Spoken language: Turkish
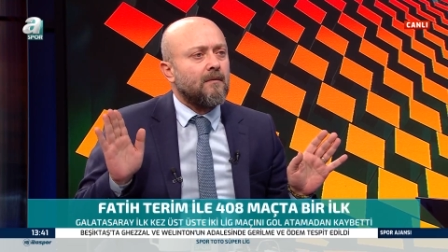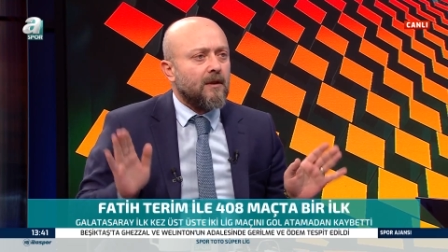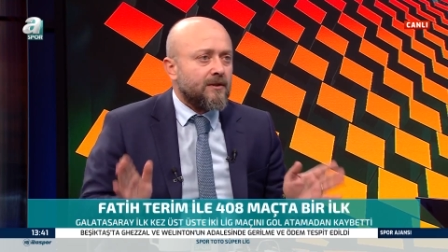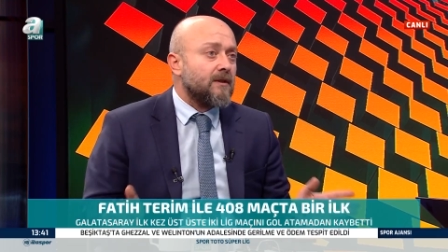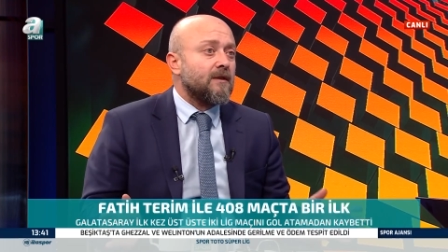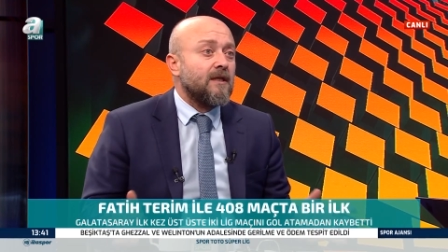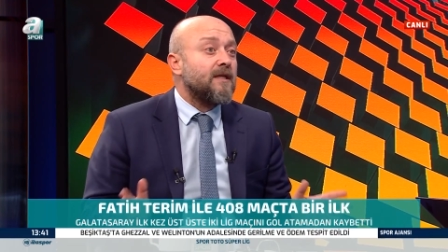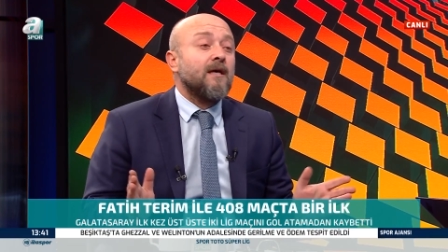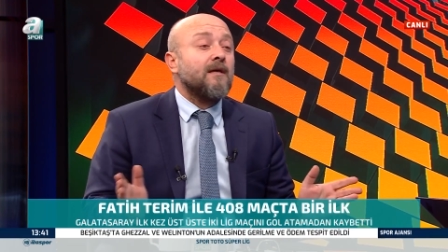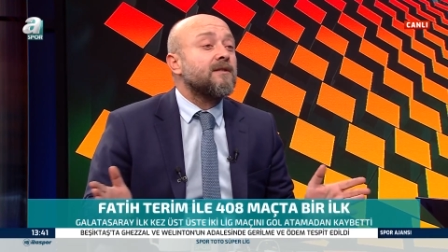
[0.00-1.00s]
Hazır
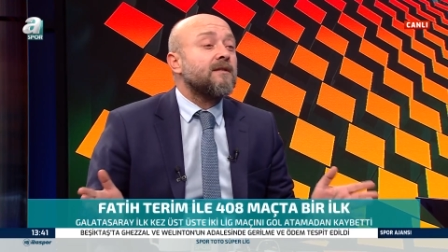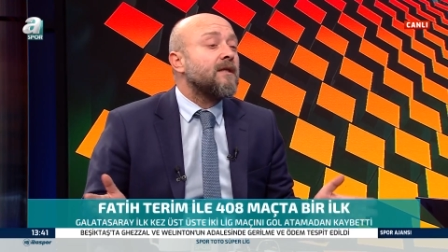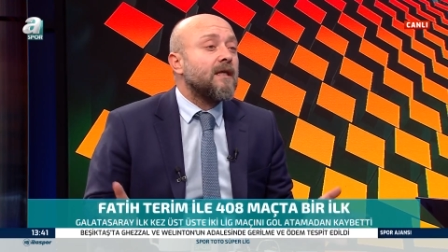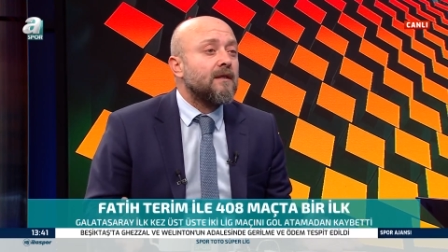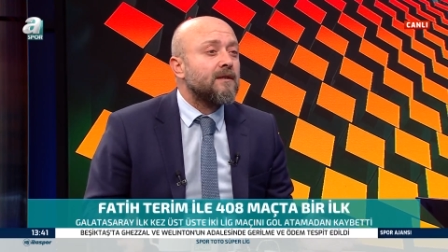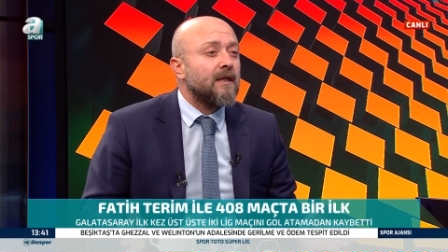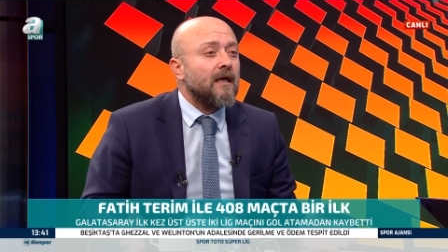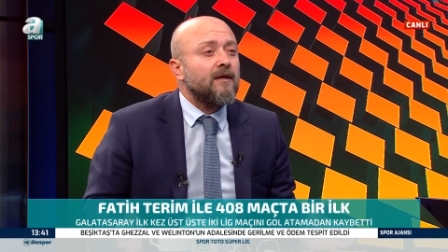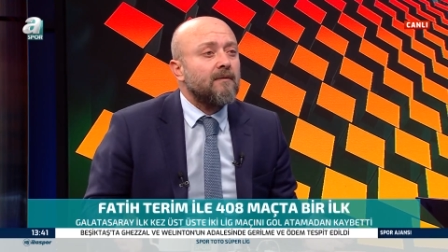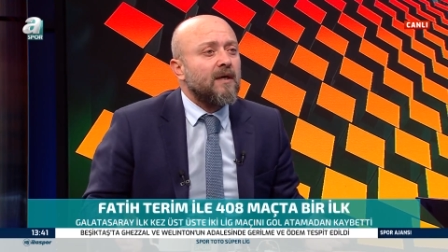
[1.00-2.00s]
lige hazır değiliz. Ya
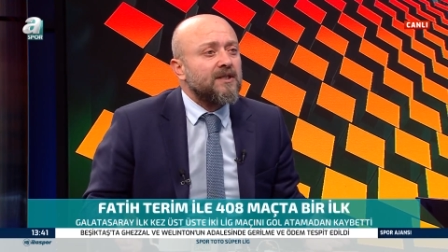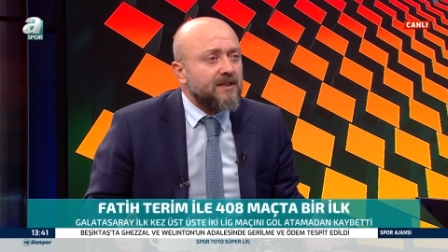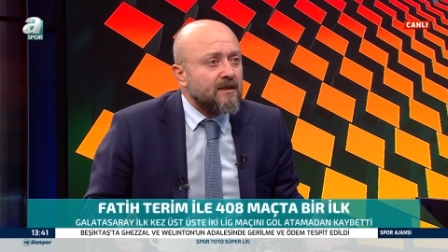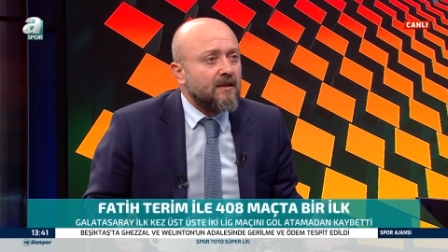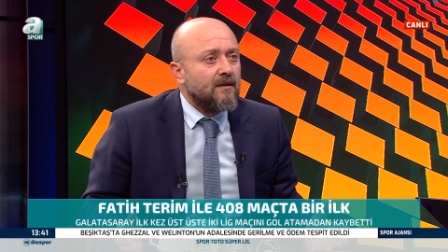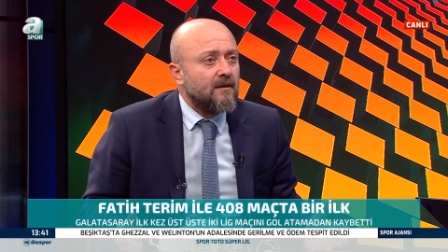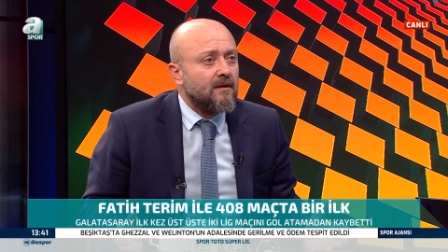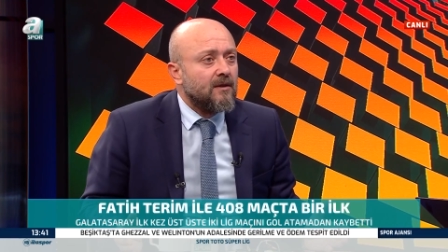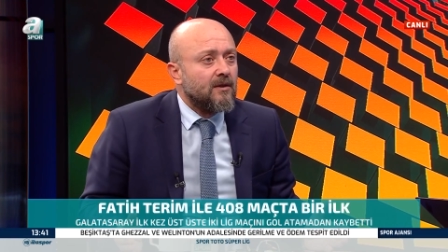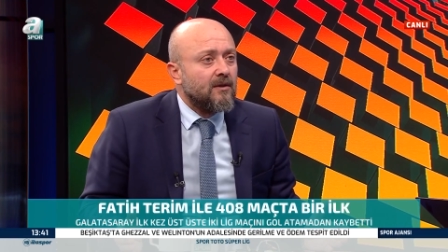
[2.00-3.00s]
lig başladı.
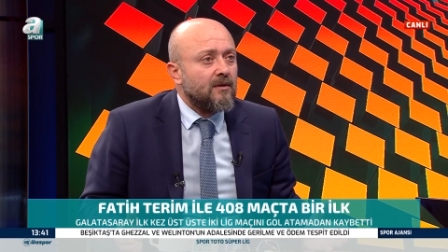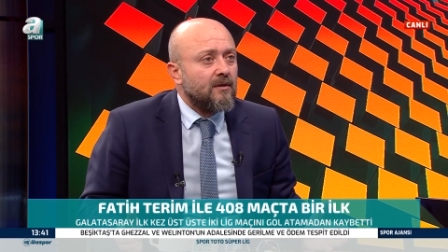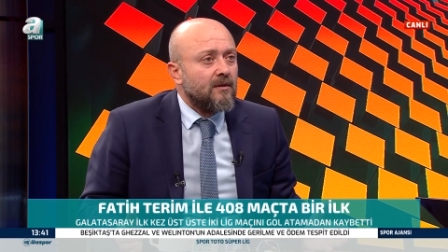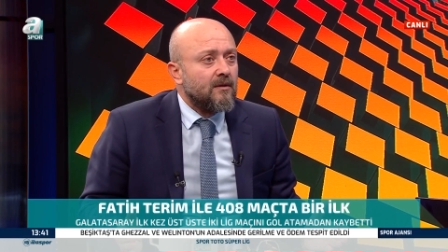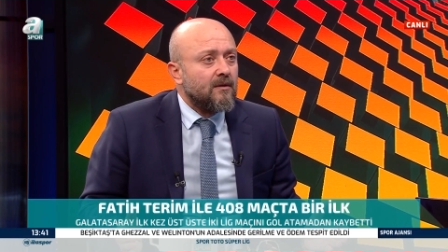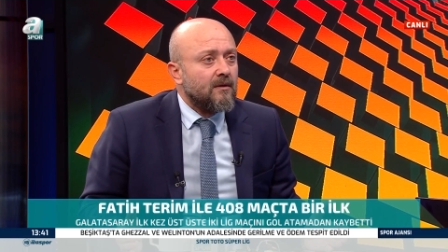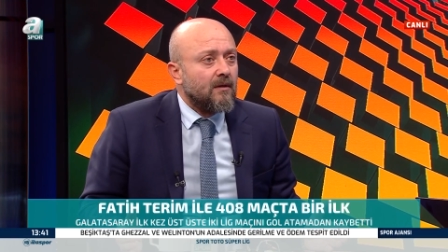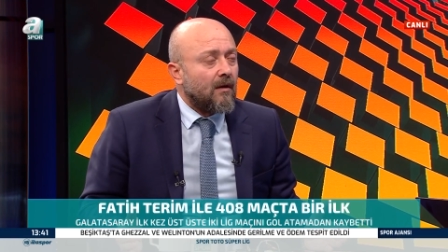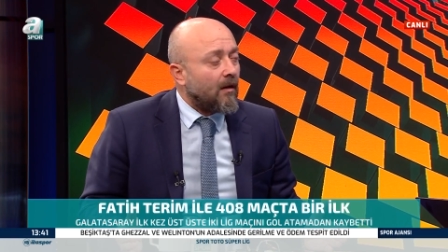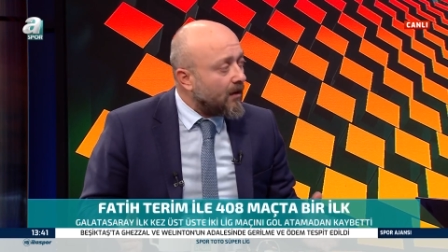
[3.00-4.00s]

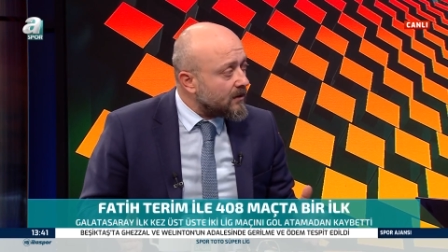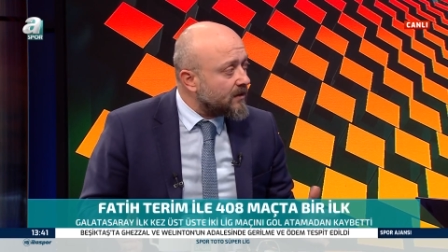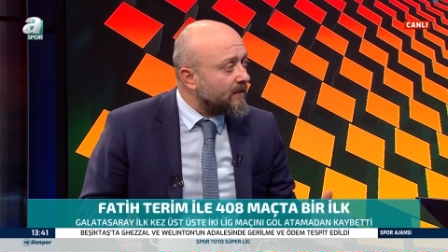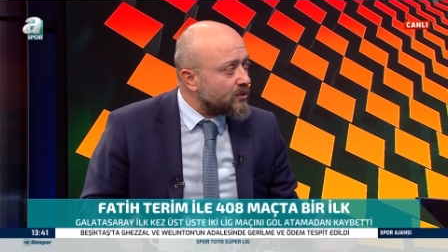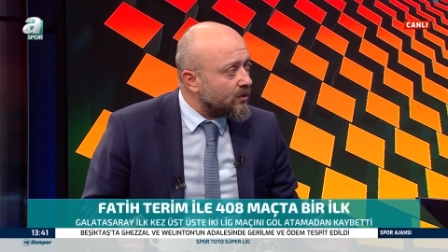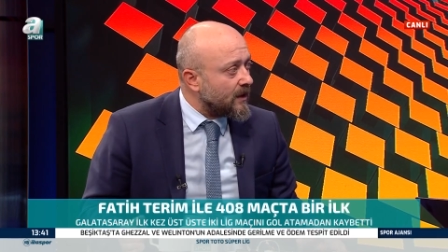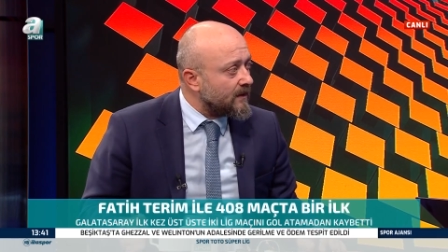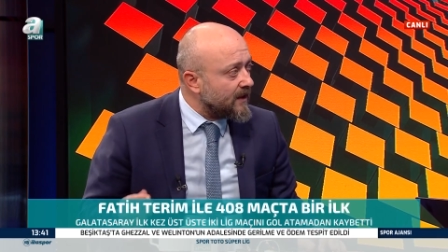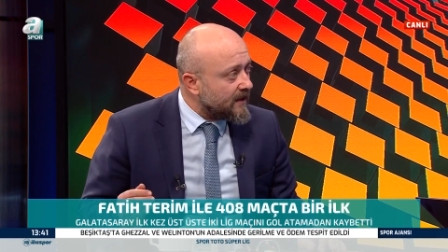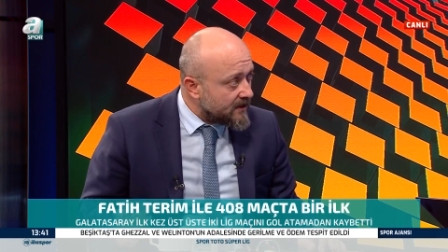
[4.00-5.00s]
6 maç
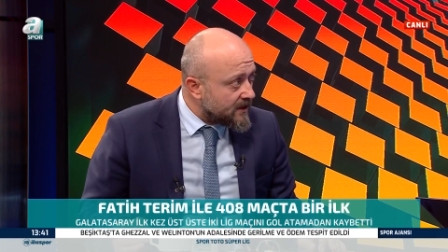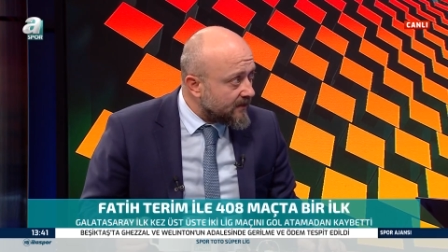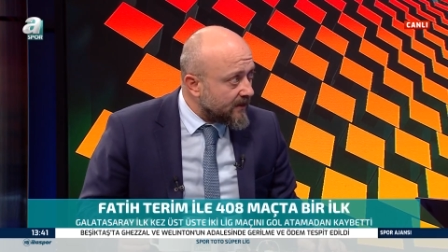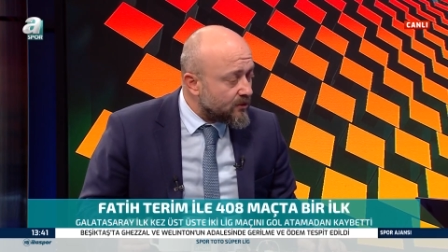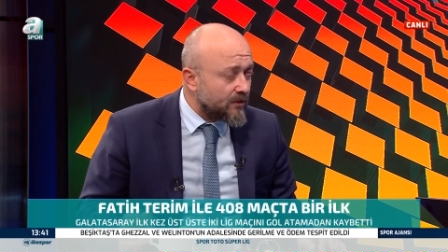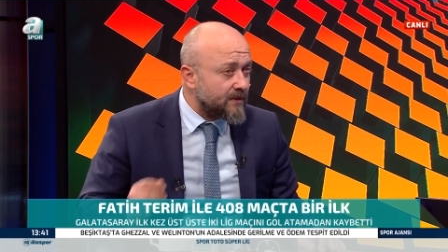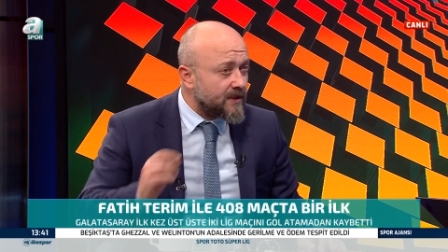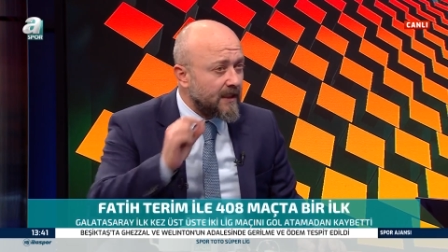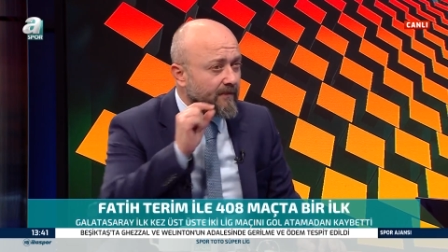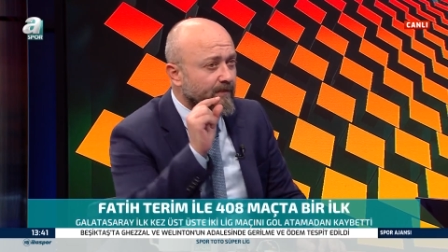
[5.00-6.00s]
oynandı 7.ye başlıyoruz. Biz
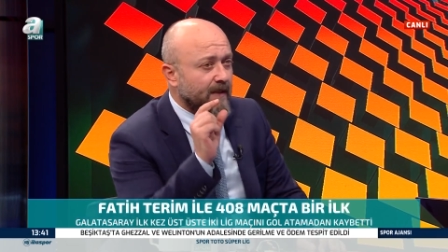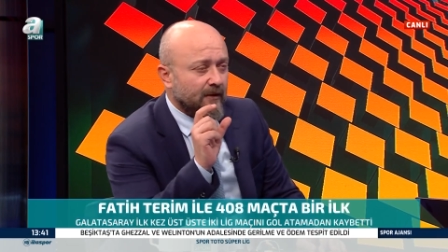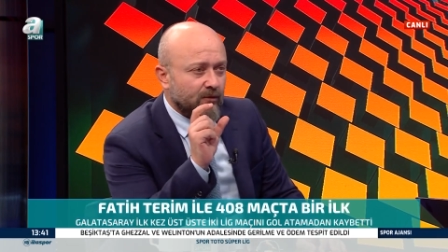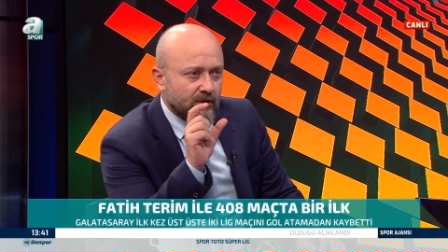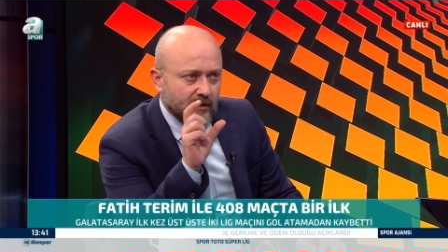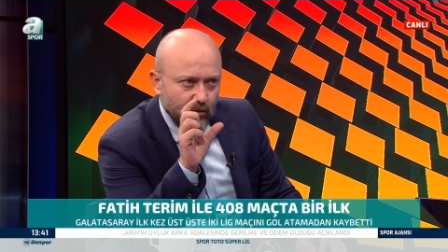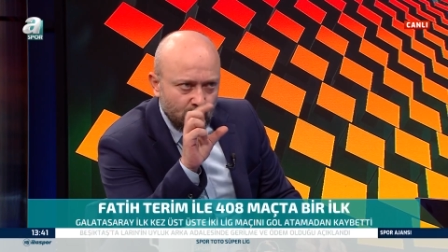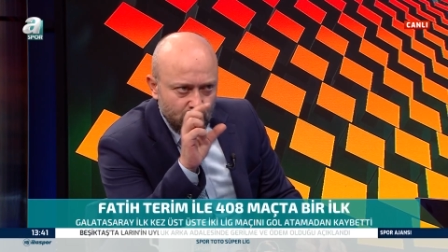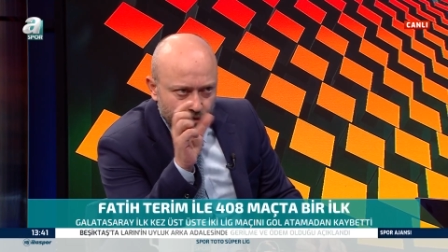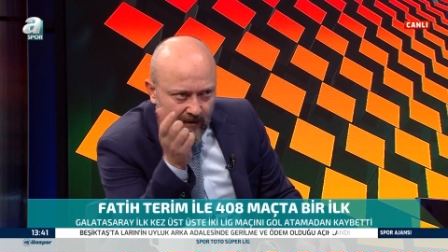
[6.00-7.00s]
şey planlıyoruz işte
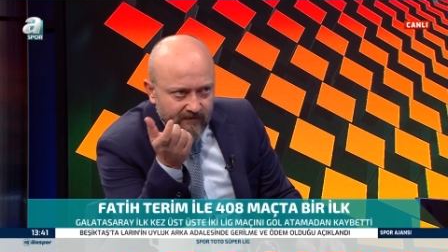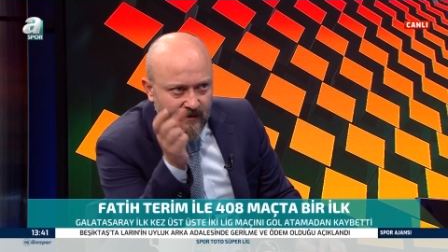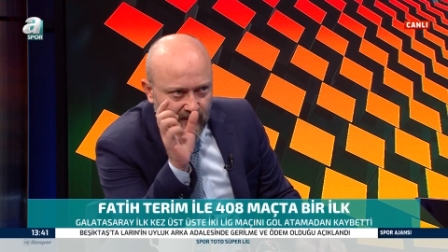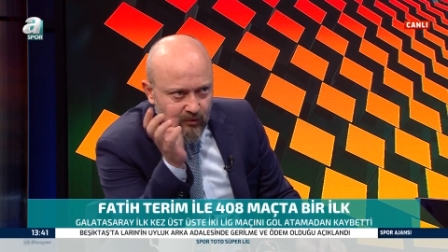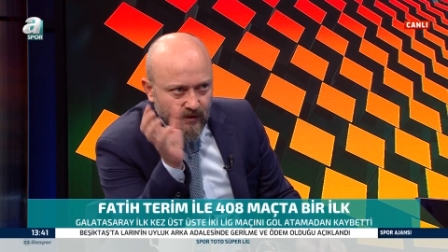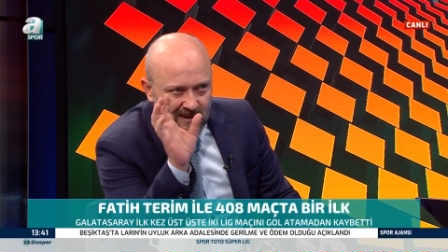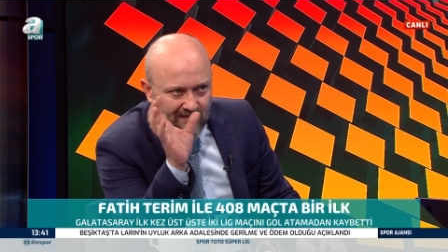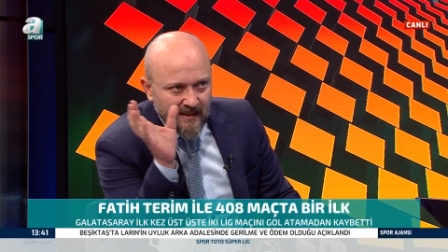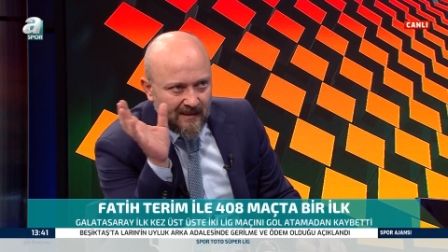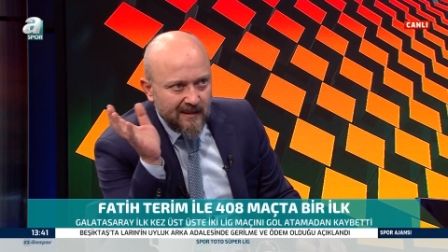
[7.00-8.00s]
9. haftadan sonra işte
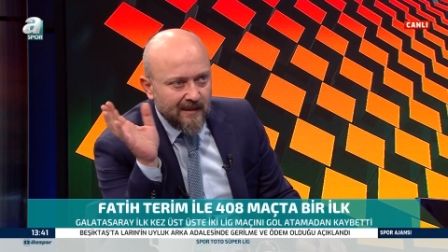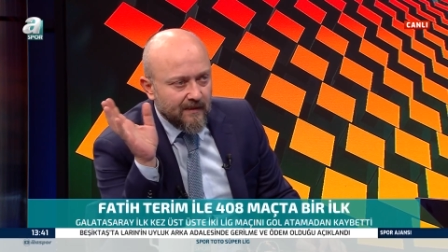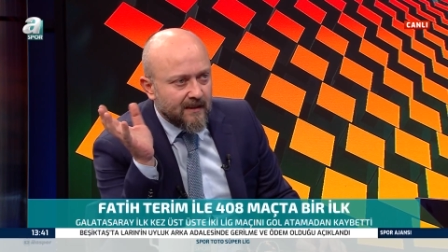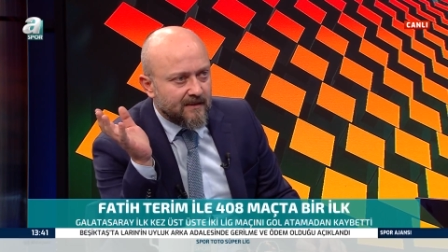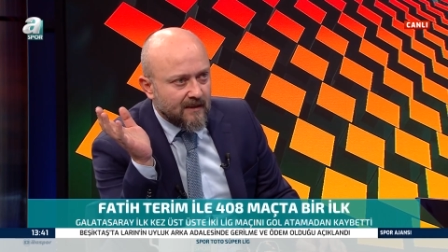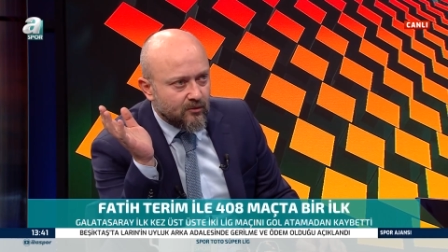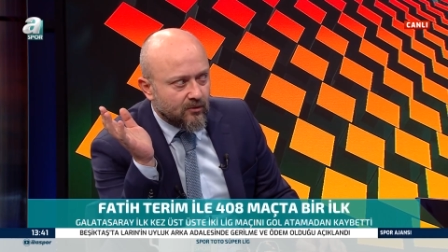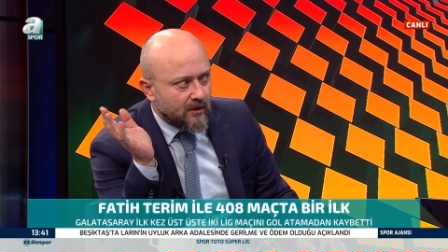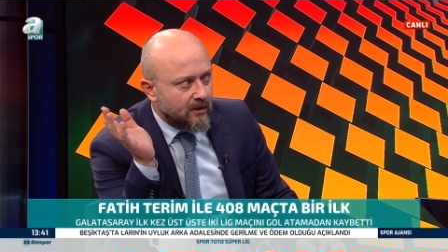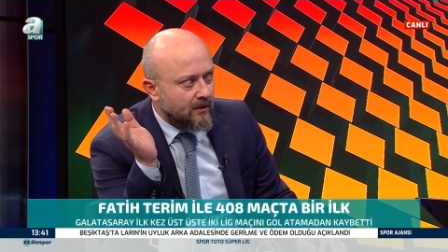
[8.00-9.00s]
milli takım arasından sonra.